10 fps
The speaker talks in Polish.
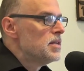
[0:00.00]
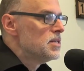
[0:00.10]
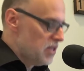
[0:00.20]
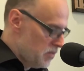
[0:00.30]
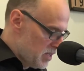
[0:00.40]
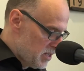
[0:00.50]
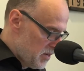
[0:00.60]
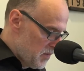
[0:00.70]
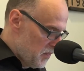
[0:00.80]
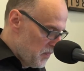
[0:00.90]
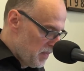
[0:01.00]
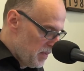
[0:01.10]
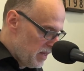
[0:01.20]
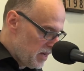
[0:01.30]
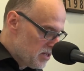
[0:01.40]
Jeśli macie,
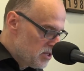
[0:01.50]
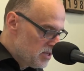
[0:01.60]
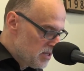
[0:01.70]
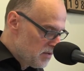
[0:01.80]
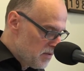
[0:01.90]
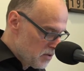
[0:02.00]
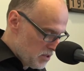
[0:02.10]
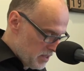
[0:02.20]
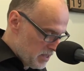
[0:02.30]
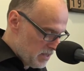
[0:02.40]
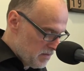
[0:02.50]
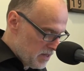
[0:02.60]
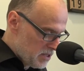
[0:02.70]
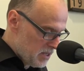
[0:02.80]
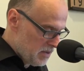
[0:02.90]
niechaj się nie trwoży serce
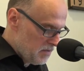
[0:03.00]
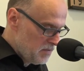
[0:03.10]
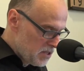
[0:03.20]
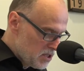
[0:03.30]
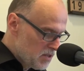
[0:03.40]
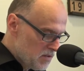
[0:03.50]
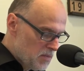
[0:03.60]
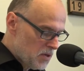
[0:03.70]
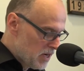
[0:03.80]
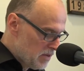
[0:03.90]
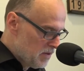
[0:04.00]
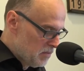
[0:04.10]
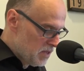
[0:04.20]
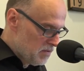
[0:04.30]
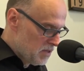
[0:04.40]
wasze. Wierzcie w Boga i
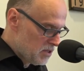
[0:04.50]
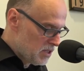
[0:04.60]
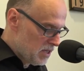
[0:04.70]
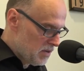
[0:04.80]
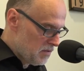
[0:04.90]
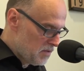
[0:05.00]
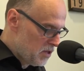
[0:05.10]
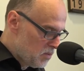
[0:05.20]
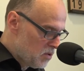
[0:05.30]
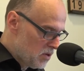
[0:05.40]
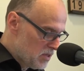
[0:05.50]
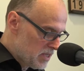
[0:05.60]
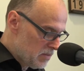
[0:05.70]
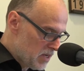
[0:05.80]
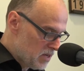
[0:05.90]
we mnie wierzcie. W domu
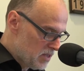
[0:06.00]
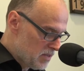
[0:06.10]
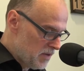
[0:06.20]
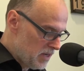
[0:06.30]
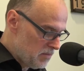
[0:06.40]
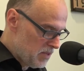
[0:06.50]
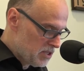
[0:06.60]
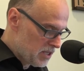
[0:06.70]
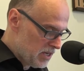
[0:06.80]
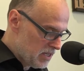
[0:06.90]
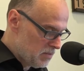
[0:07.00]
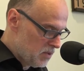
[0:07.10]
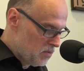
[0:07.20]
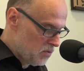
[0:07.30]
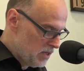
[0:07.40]
Ojca mego jest wiele mieszkań.
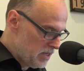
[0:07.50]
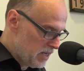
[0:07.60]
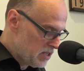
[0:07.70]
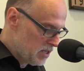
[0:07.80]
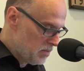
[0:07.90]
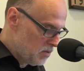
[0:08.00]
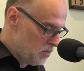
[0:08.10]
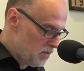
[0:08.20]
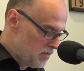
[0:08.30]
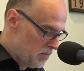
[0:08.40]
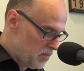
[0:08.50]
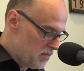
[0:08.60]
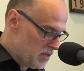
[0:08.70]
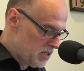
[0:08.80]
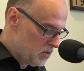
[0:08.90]
Gdyby było inaczej, byłbym wam
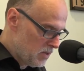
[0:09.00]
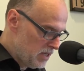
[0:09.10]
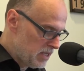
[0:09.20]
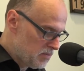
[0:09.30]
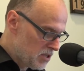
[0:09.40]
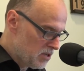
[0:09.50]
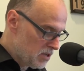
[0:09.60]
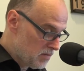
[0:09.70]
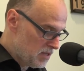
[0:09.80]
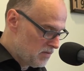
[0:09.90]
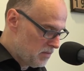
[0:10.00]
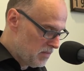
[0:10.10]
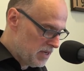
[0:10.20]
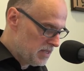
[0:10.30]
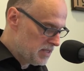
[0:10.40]
powiedział, idę przygotować
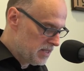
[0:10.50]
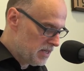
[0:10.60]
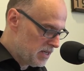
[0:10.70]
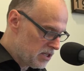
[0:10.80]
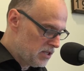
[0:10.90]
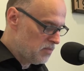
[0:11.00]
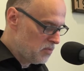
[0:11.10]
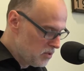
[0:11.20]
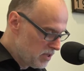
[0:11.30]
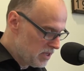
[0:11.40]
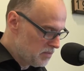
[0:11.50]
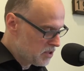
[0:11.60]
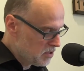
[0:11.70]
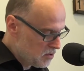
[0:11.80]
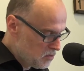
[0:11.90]
wam miejsce. A jeśli pójdę i
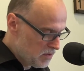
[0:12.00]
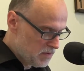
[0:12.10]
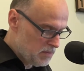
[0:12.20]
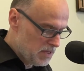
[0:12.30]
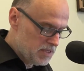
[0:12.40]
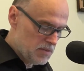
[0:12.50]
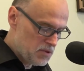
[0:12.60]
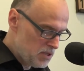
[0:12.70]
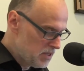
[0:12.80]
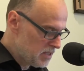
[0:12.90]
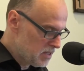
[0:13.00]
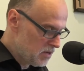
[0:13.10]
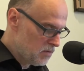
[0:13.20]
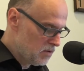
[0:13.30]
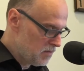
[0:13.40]
przygotuję wam miejsce, przyjdę
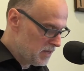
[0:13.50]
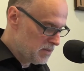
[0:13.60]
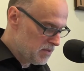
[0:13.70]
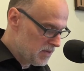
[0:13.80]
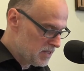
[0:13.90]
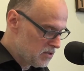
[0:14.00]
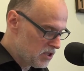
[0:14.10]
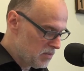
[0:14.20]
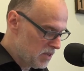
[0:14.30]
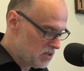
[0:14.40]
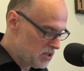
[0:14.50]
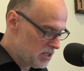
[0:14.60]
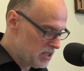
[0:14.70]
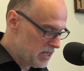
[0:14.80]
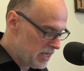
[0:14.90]
znowu i wezmę was do siebie,
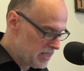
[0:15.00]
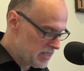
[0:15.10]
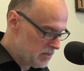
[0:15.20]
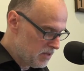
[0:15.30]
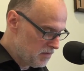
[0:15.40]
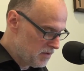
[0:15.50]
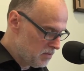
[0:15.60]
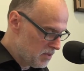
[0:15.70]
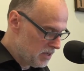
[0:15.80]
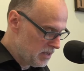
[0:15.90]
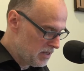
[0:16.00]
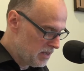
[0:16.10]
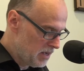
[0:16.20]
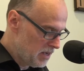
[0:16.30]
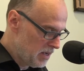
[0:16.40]
abyście gdzie ja jestem i wy byli.
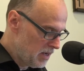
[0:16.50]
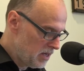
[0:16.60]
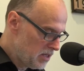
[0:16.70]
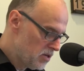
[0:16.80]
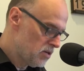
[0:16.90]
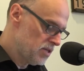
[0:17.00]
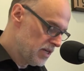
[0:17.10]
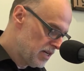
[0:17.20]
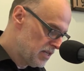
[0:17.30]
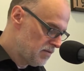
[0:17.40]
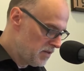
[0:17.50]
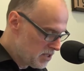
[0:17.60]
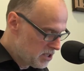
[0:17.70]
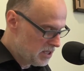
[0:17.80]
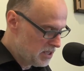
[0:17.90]
I dokąd ja idę,
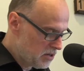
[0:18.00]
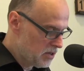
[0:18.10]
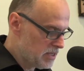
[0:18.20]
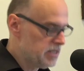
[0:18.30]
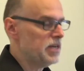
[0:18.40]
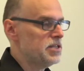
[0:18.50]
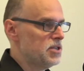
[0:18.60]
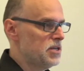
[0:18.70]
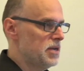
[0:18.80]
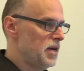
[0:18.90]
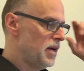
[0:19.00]
wiecie i drogę znacie